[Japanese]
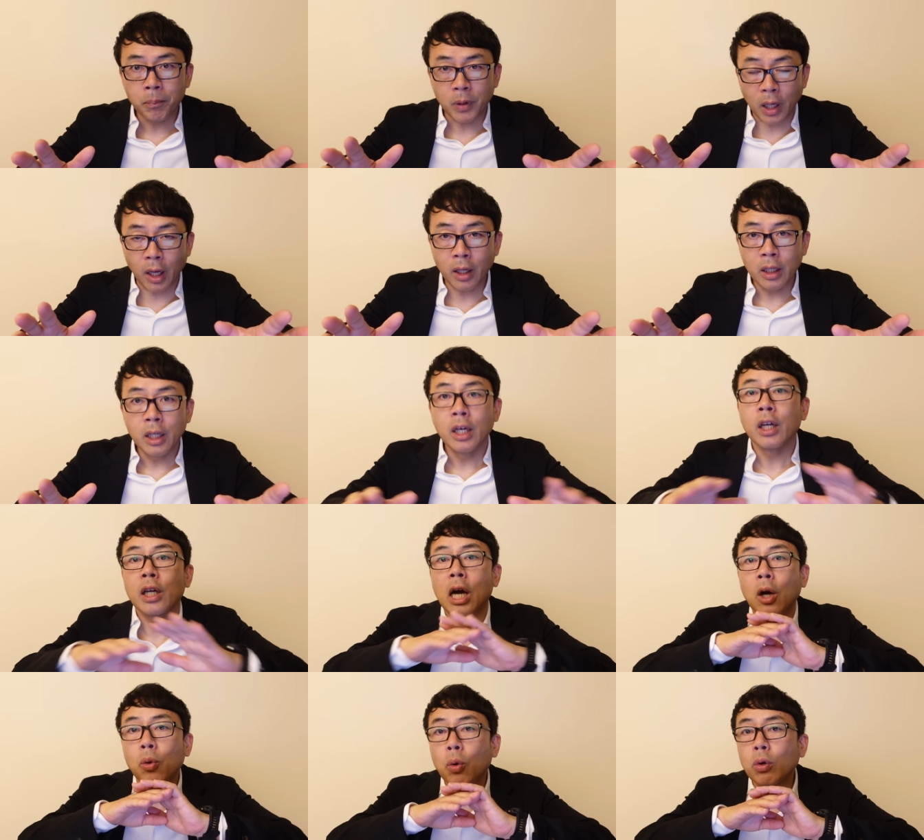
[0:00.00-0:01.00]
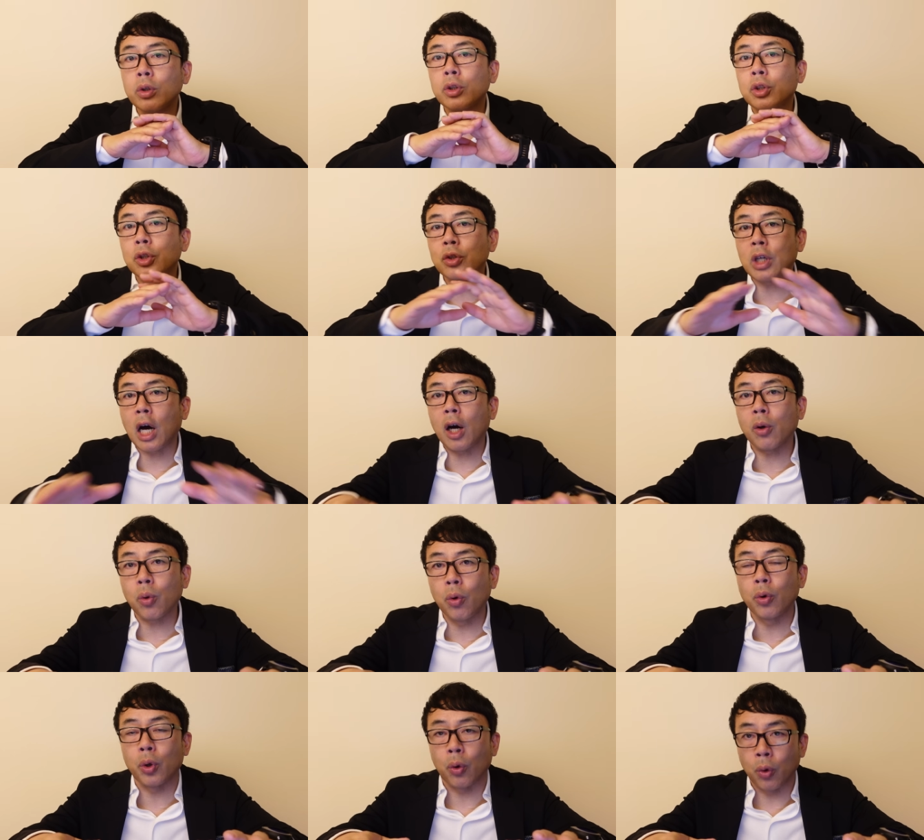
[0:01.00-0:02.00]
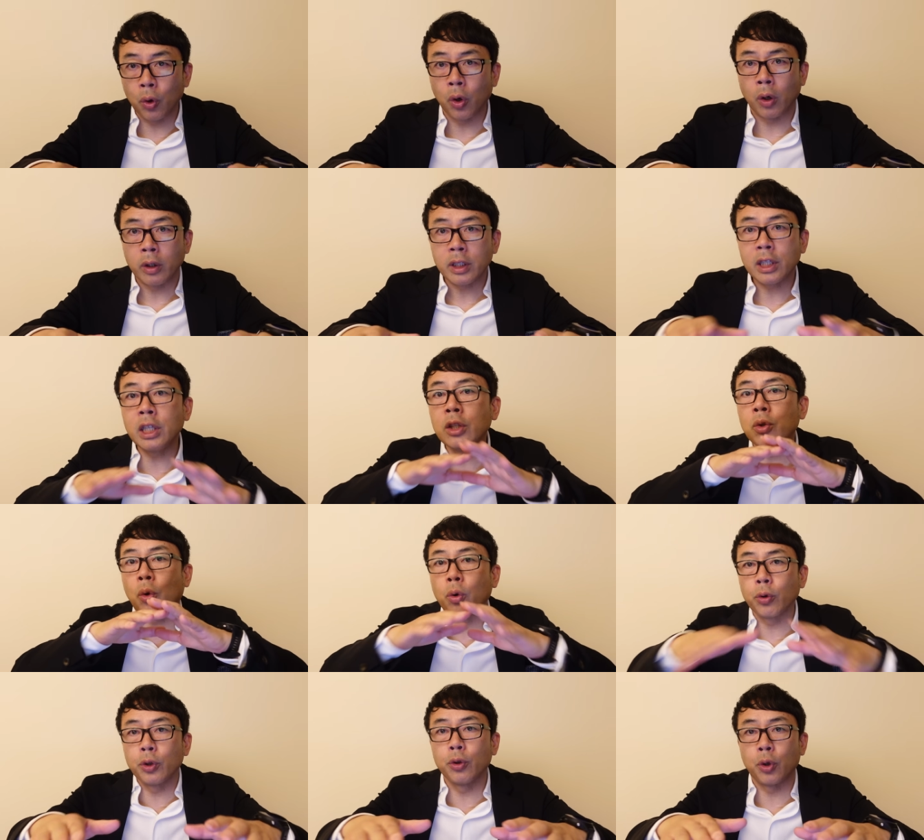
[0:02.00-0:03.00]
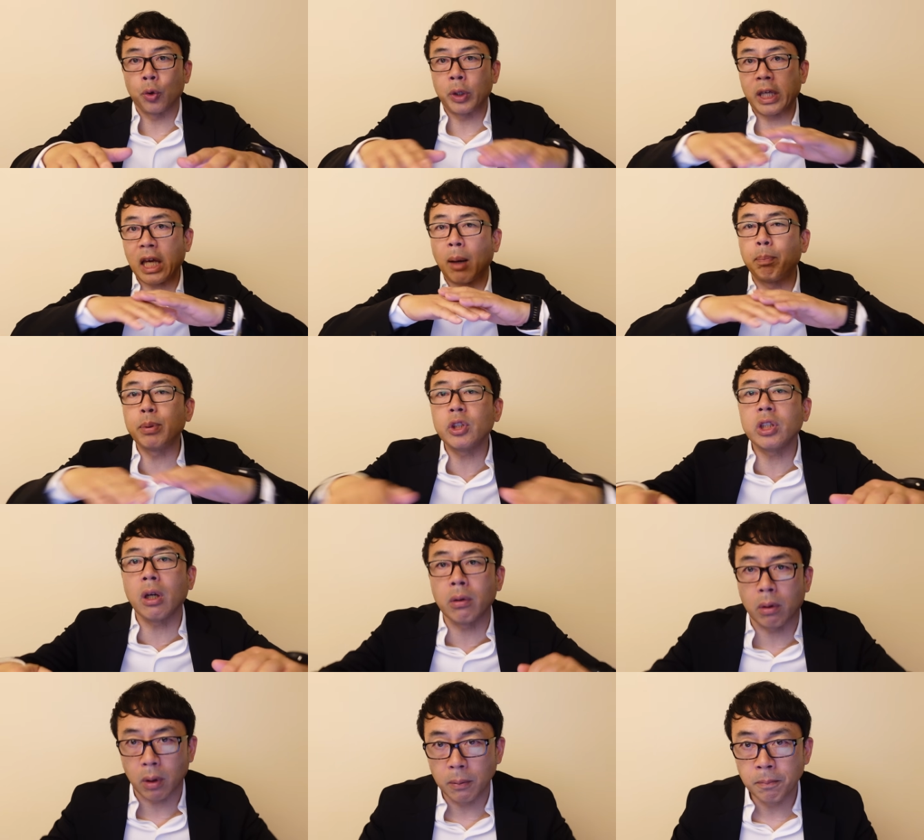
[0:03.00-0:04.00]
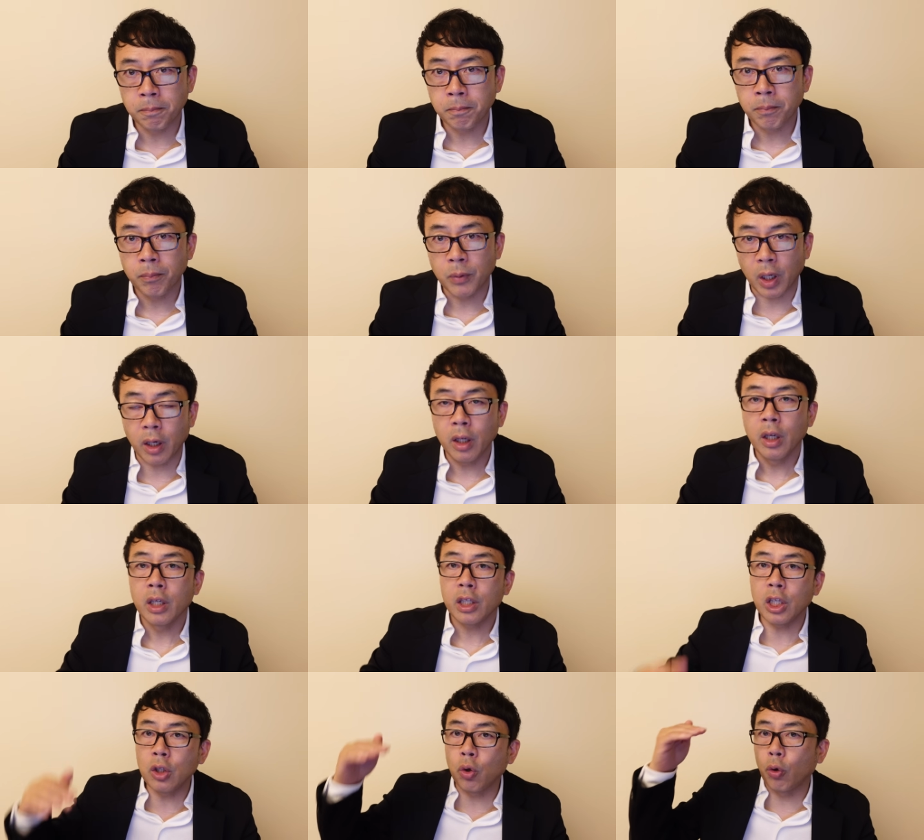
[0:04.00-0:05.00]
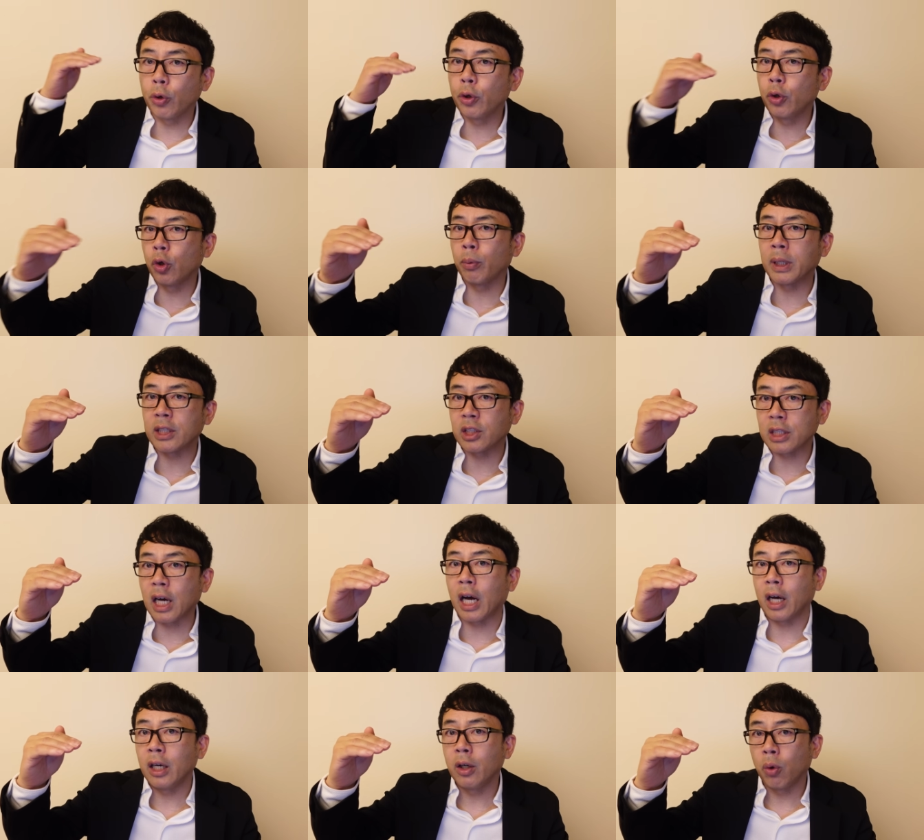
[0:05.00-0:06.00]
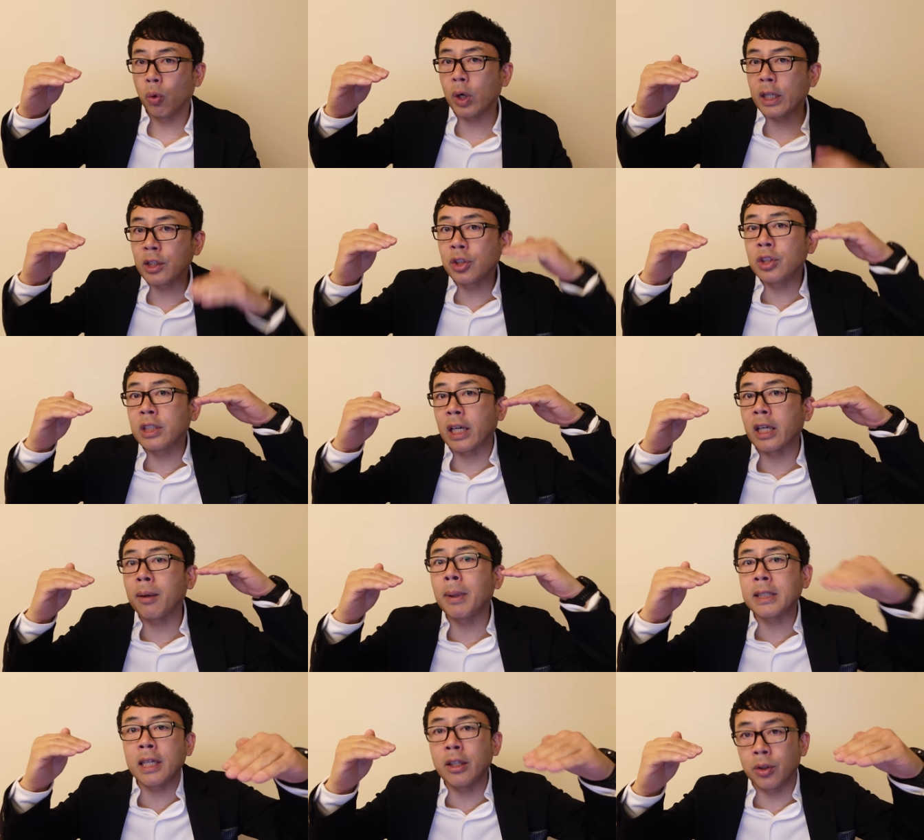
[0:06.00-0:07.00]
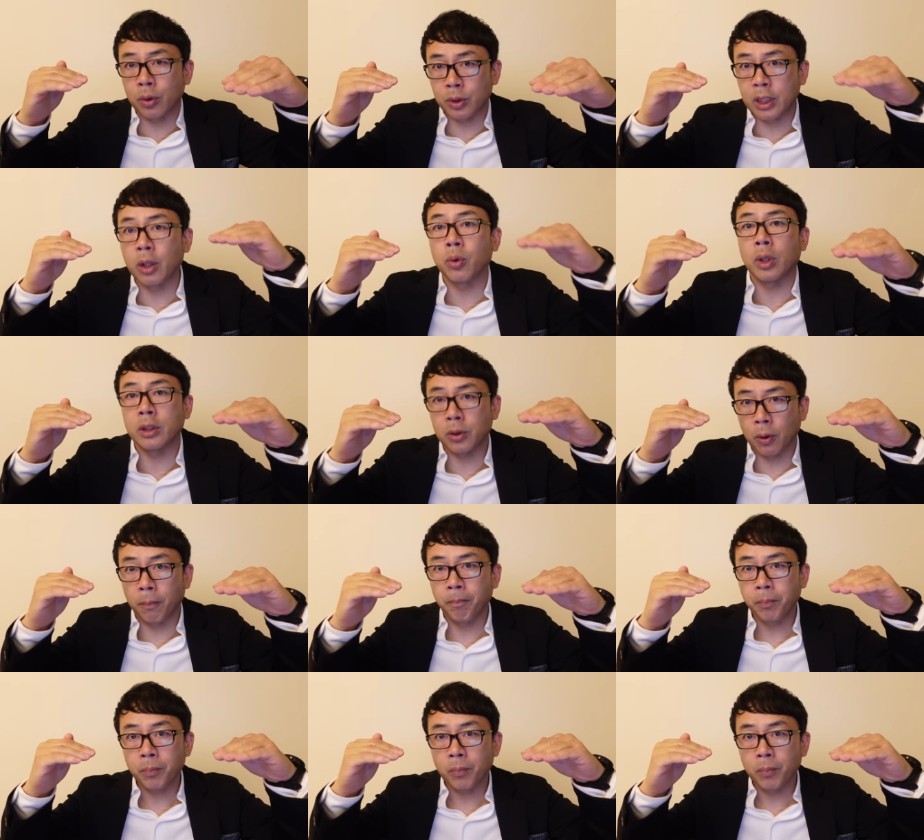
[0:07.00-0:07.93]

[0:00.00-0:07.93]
ね、各国の通貨発行量を金の保有量でキャップしちゃうの。ね、金の保有量までしかお金すっちゃいけませんっていう制度なんですよ。